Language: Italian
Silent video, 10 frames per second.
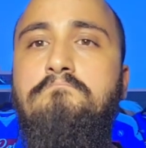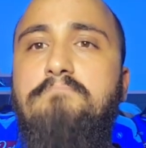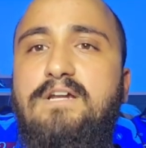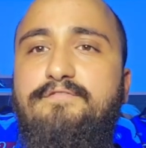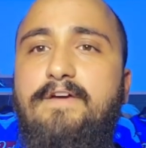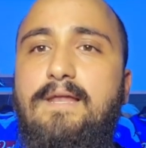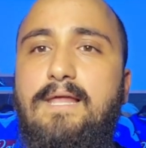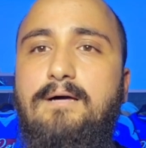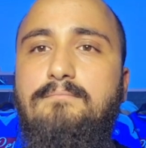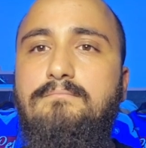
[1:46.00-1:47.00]

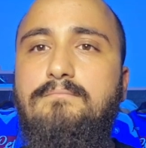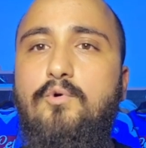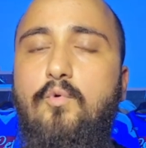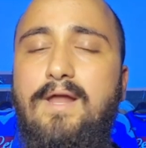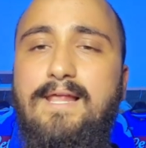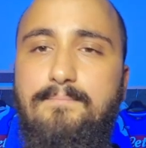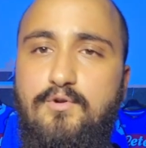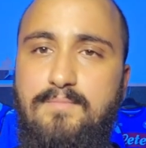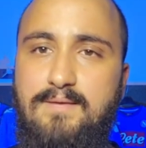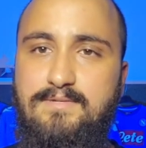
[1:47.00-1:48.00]
Marfella. Qual è il
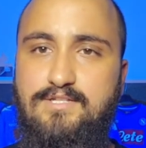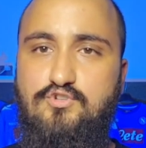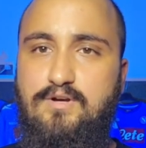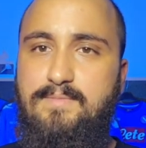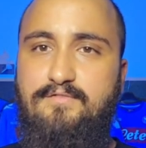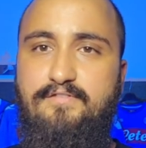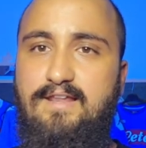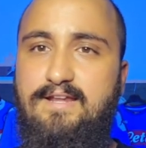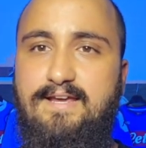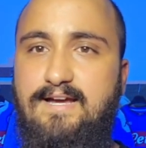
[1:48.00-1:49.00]
problema se gioca
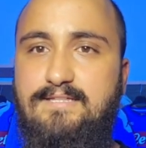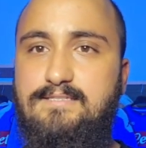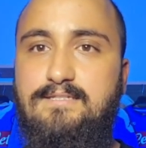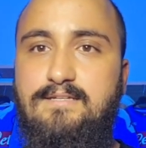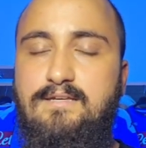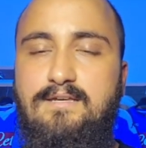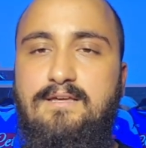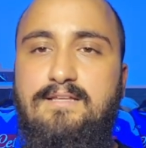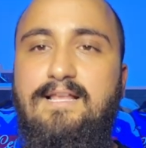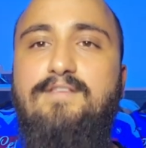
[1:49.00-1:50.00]
Marfella, ragazzi?
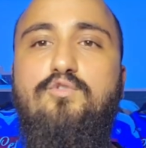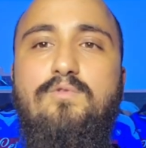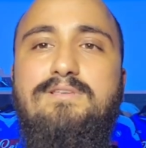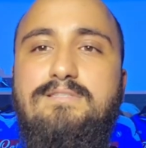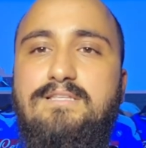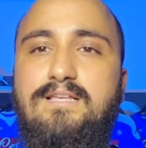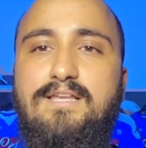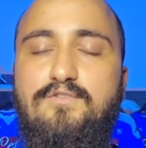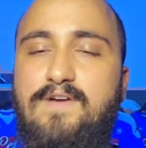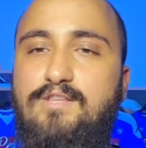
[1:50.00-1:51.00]
Tanto questi della
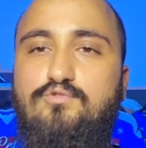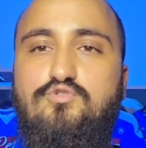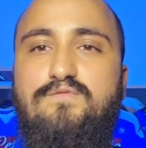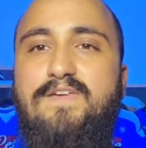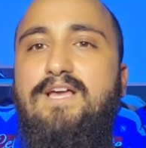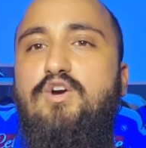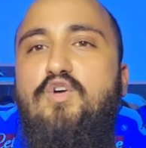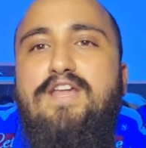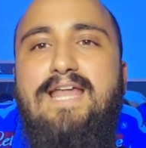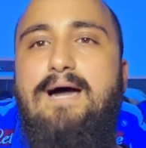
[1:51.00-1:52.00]
Juventus vengono
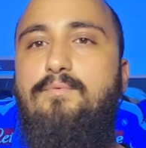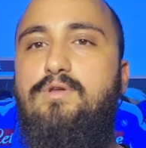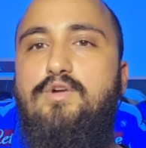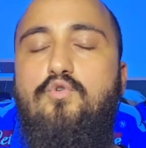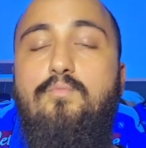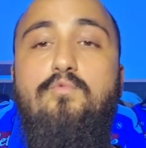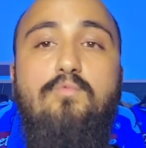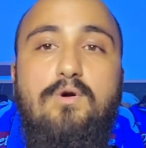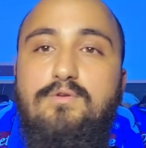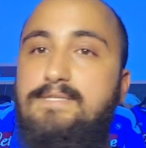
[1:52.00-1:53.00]
a Napoli
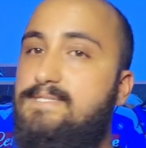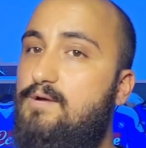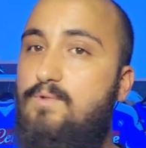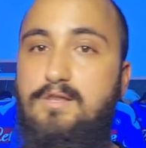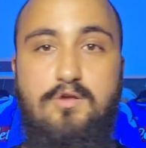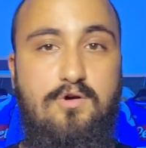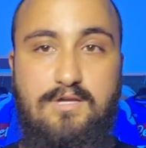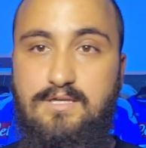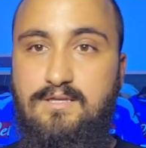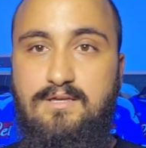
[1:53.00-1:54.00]
comunque con il sangue agli
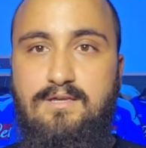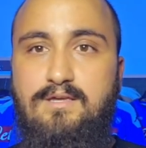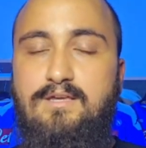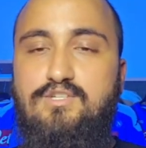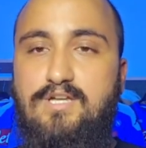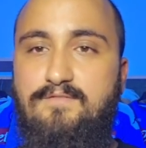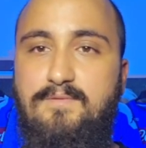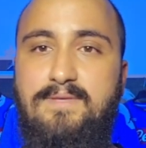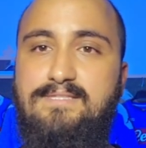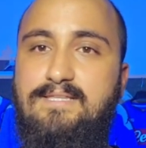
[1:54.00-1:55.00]
occhi. Cioè che vi
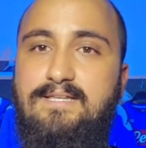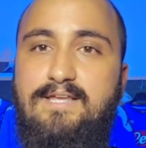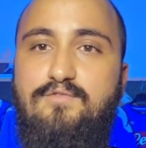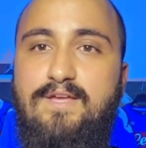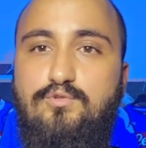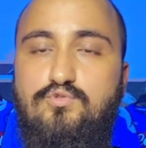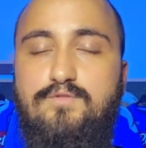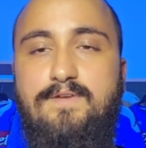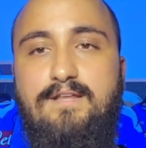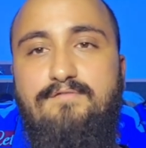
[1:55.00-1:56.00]
pensate, la
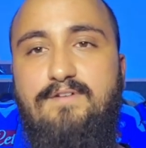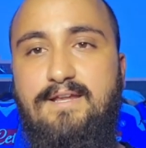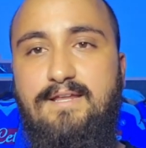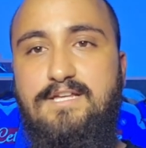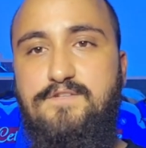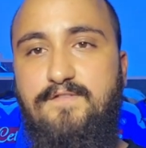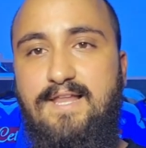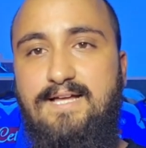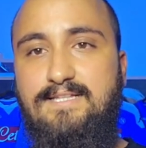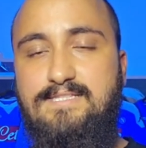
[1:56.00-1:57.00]
Juventus viene a fare la
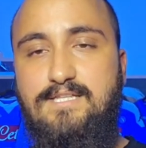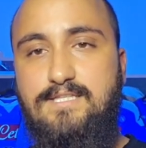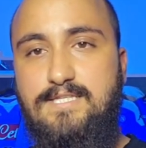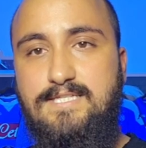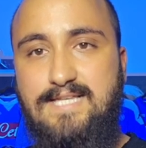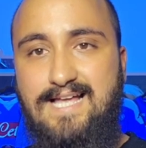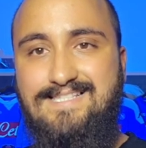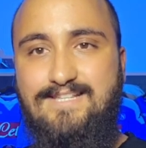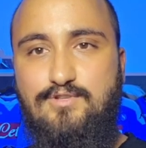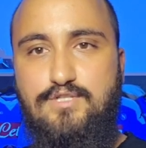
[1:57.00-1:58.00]
sfilata, si, si
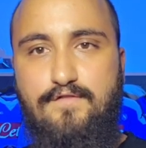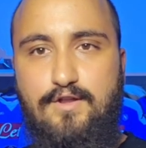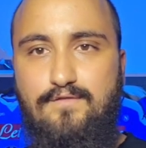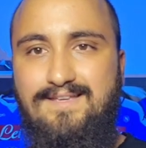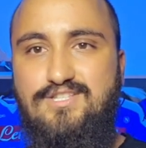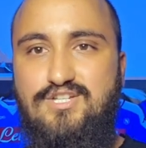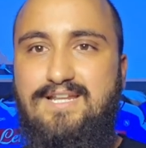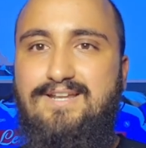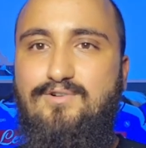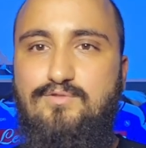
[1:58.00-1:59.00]
scansano e ci fanno
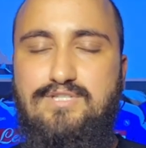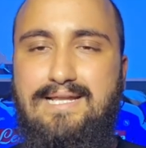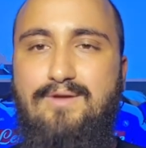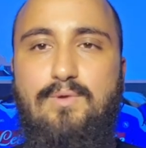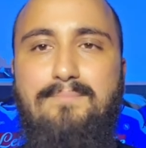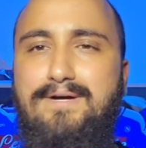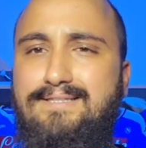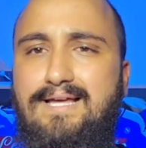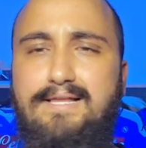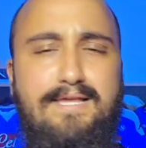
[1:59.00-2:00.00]
vincere? No, sarà una
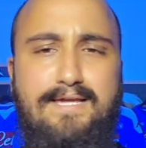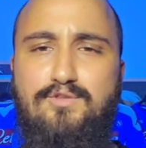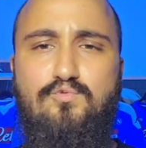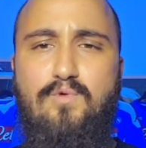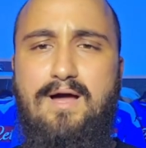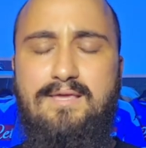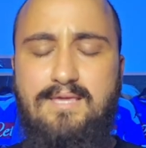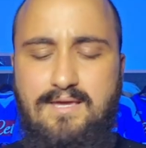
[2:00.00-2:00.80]
battaglia che tu hai,